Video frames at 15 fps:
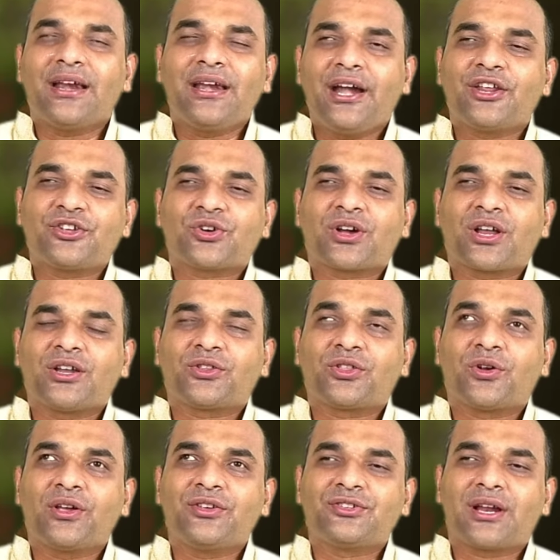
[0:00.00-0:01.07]
కన్నీటి చొక్కలను
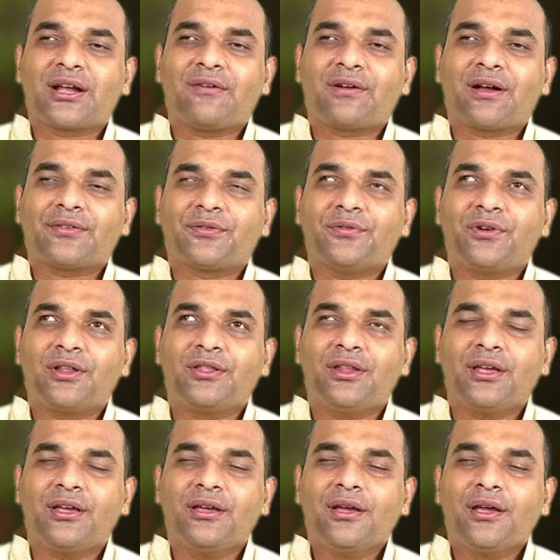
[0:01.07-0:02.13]
తొలగించడానికి అవకాశం
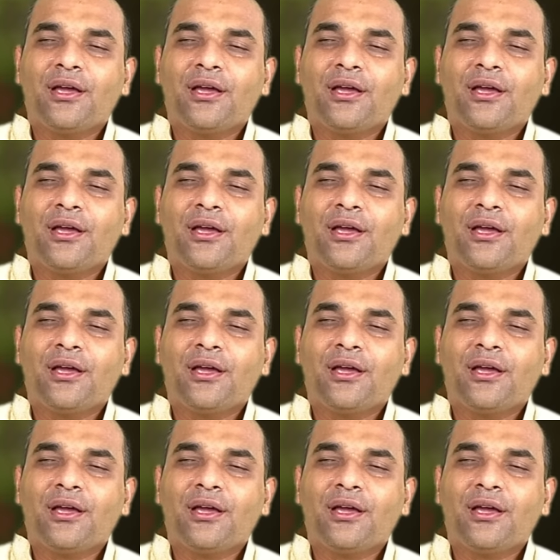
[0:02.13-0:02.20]
ఉంటుంది